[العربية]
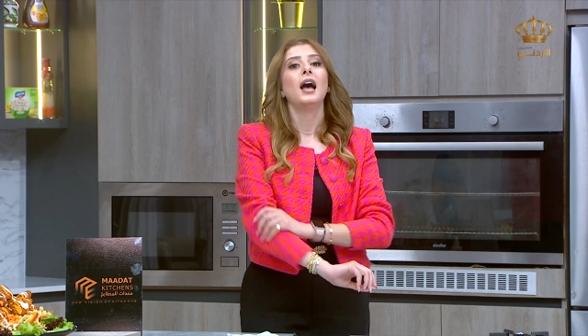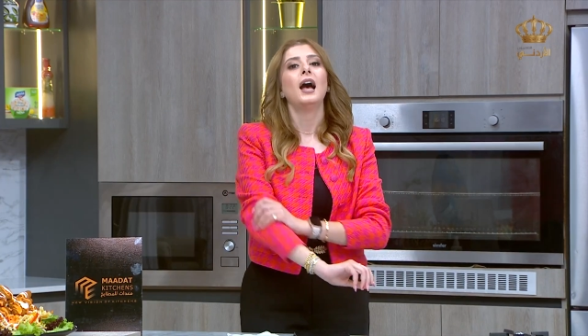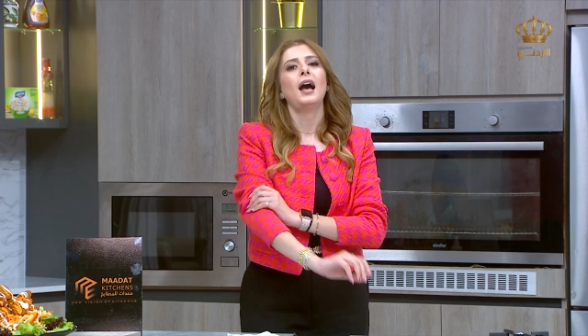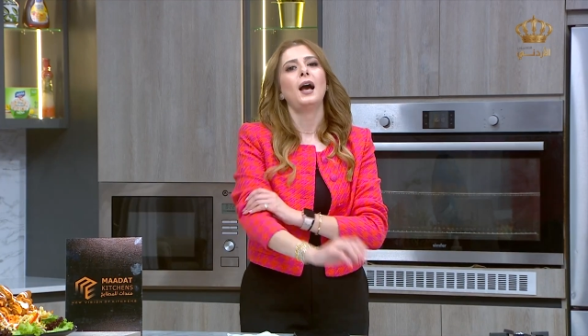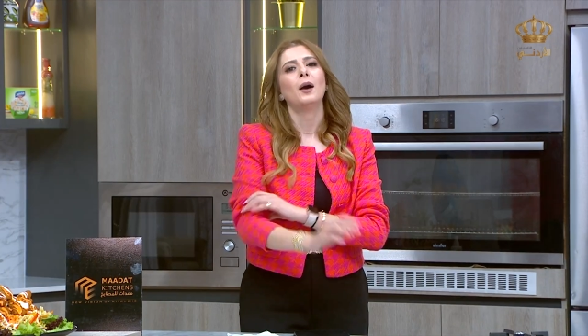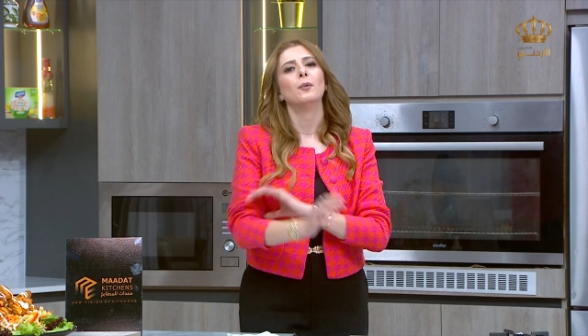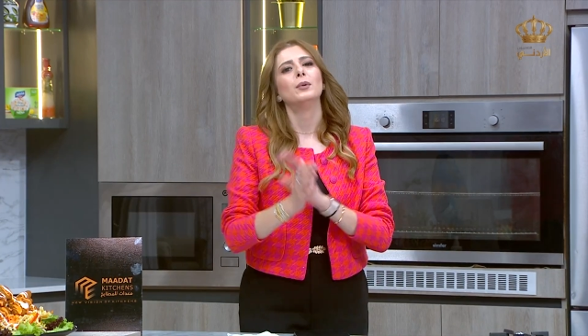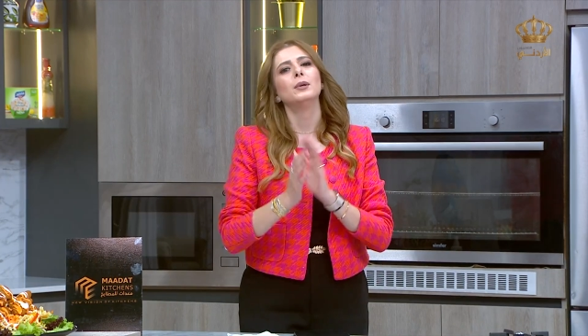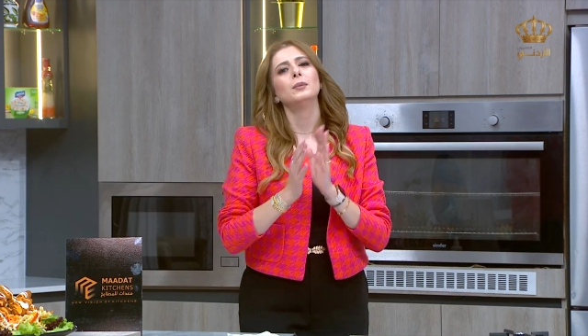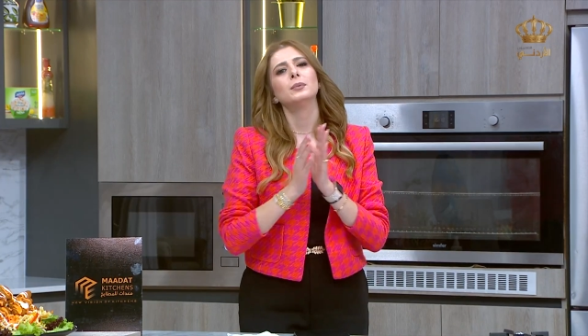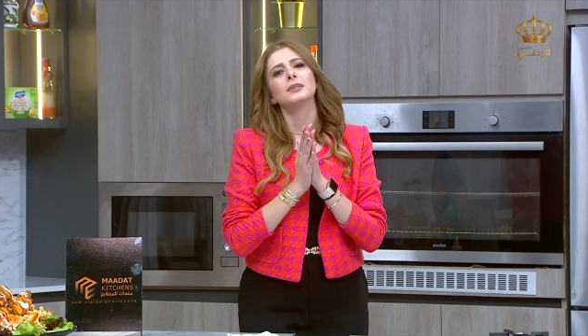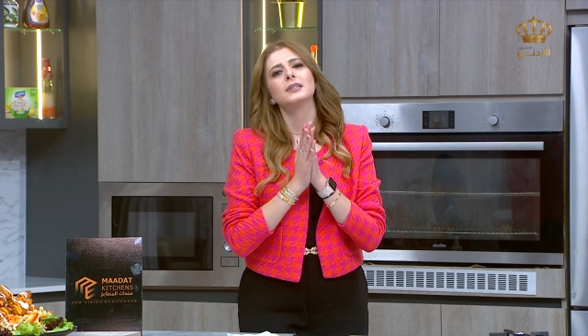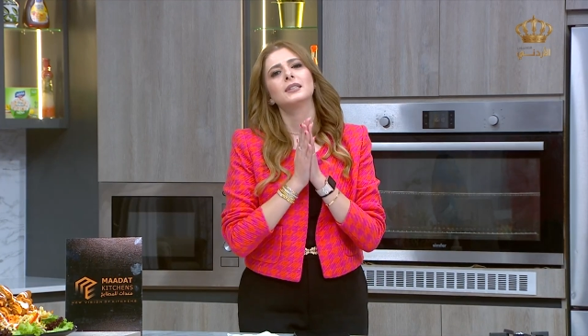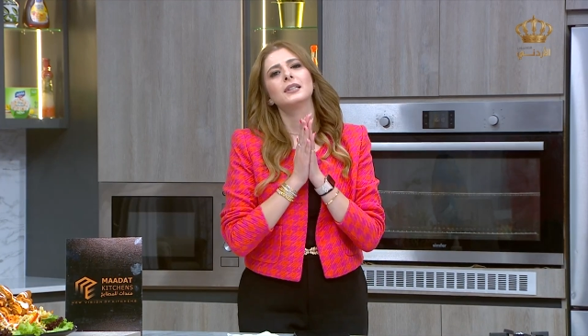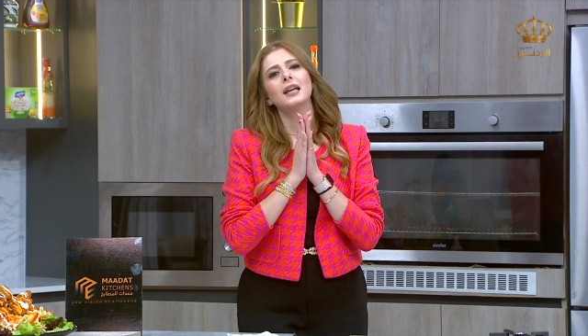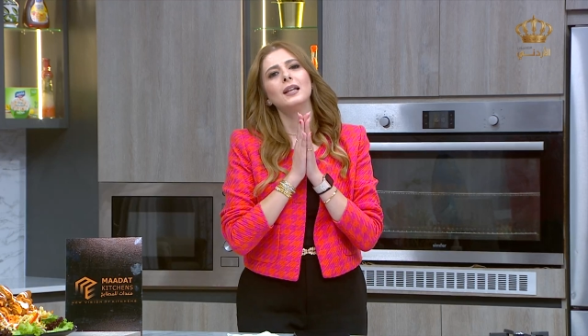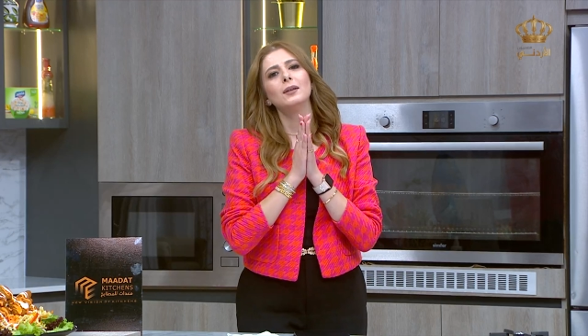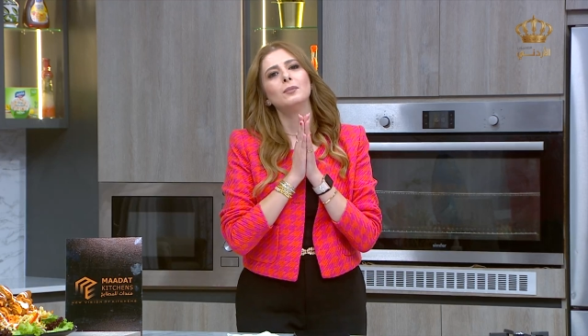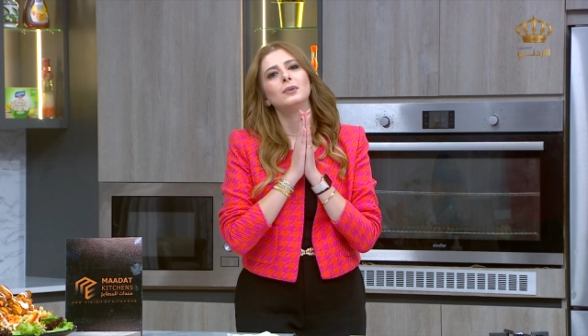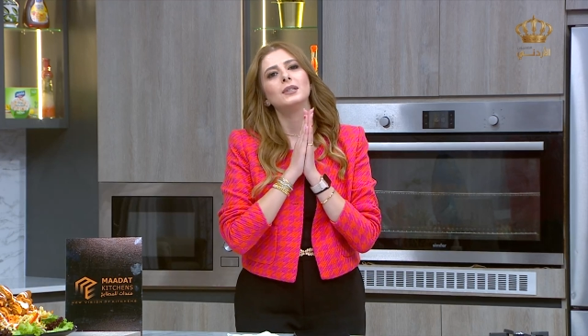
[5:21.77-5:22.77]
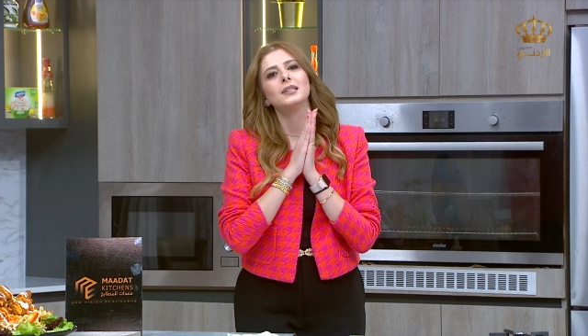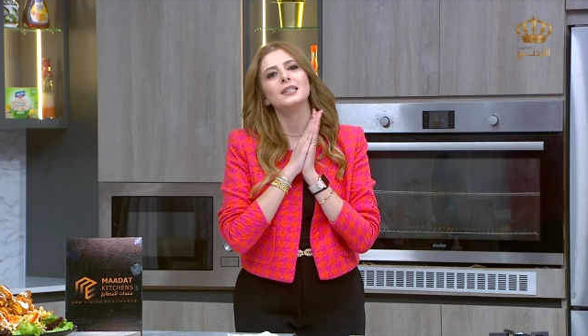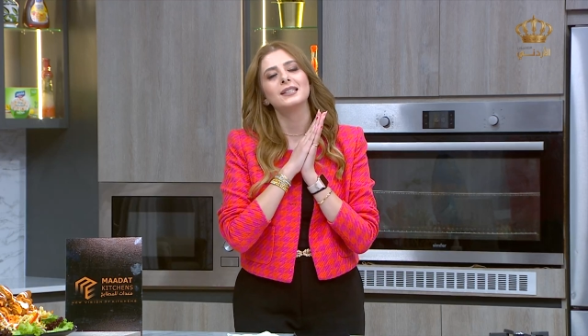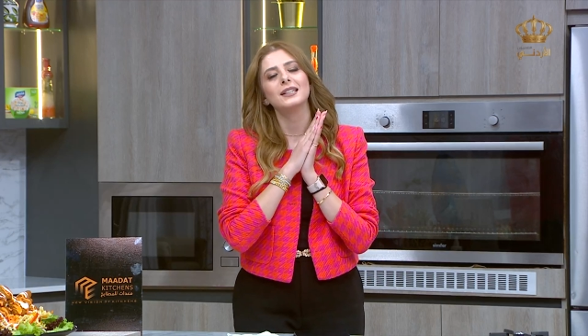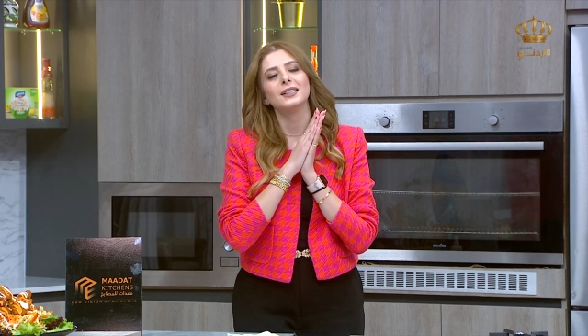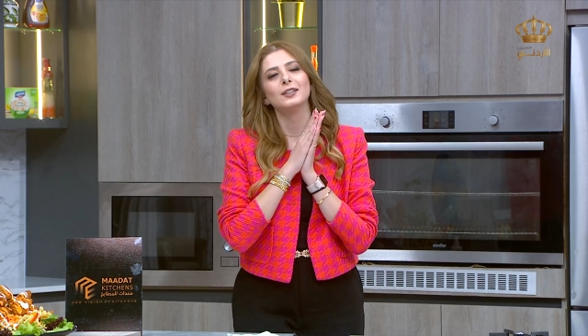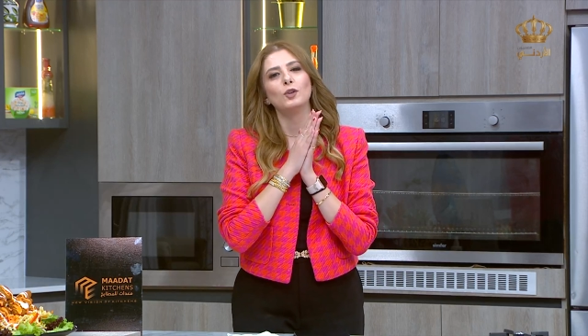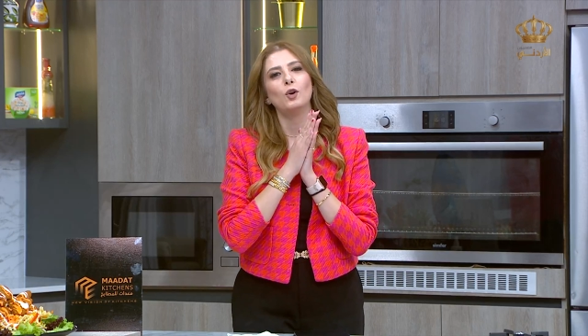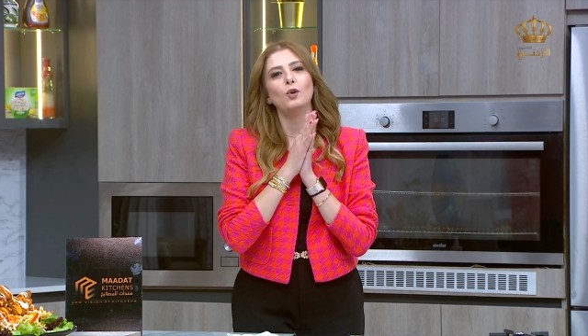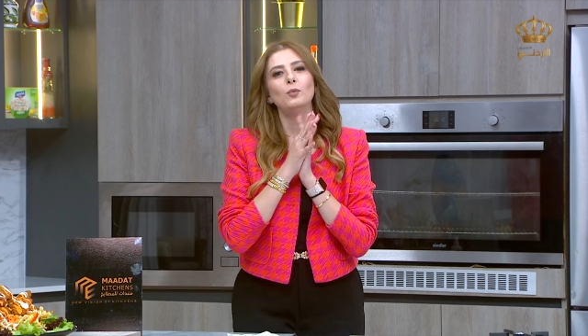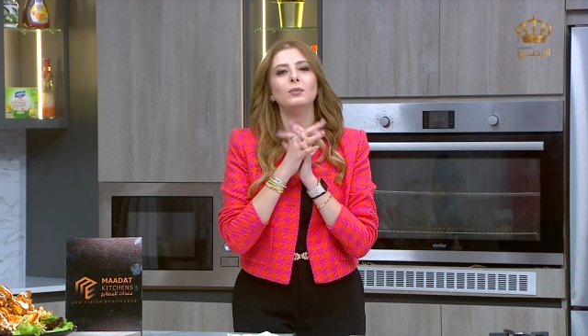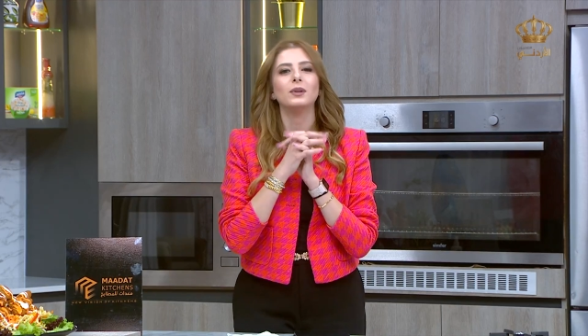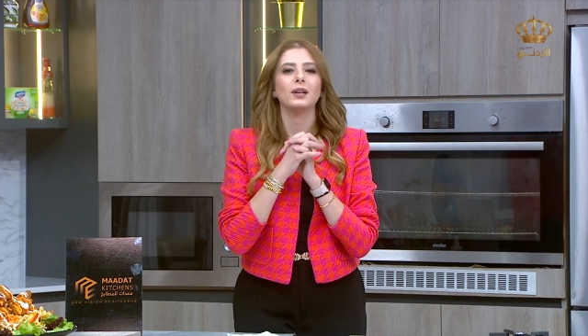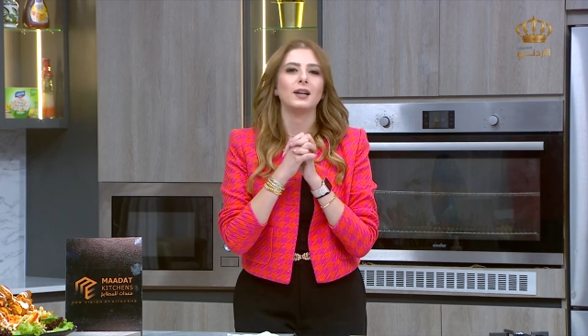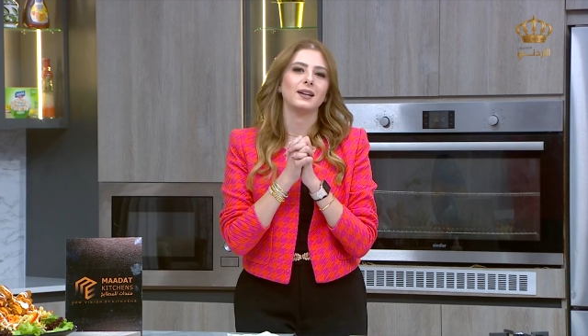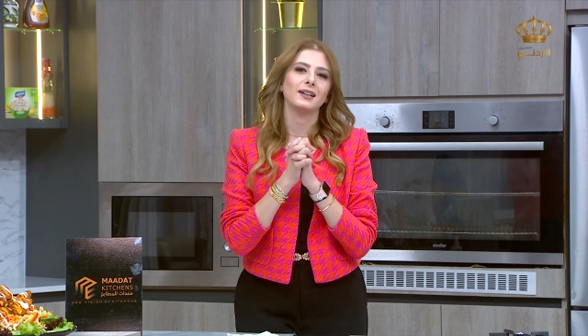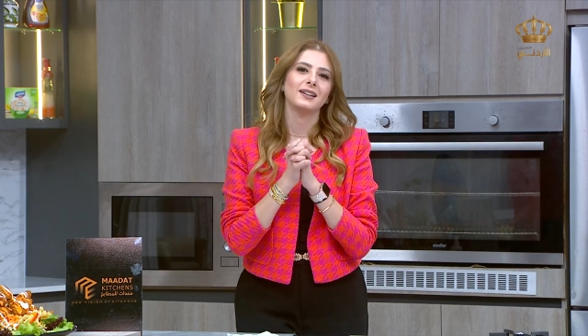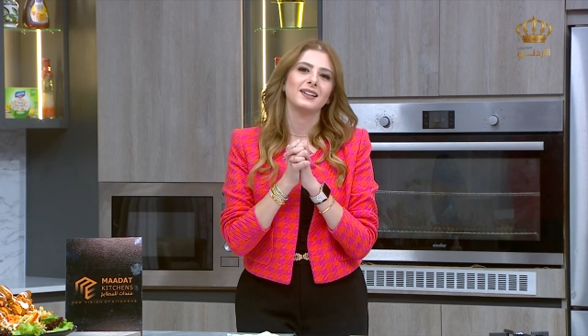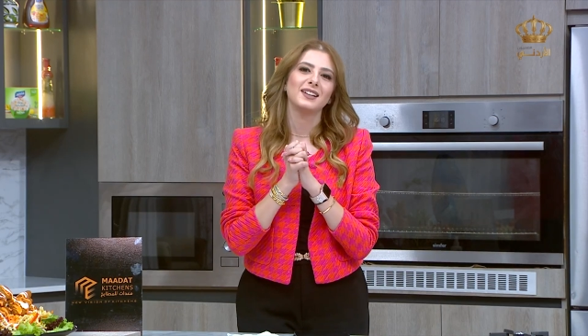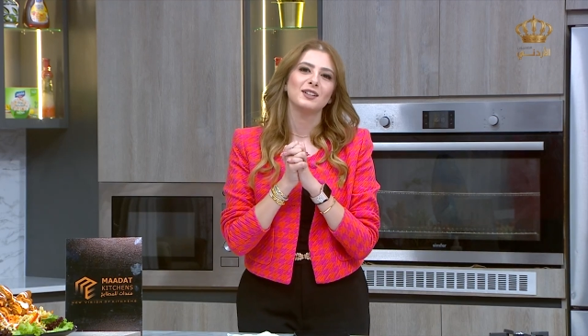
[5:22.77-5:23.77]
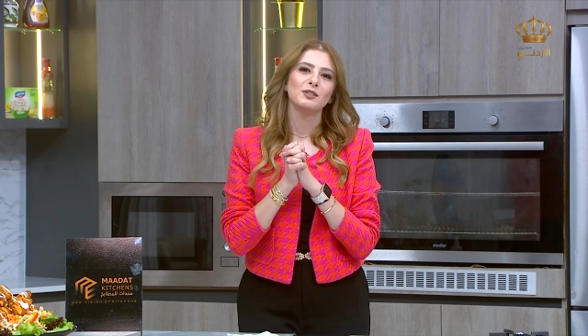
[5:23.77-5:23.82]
حبيبه قلبي يسعد عمرك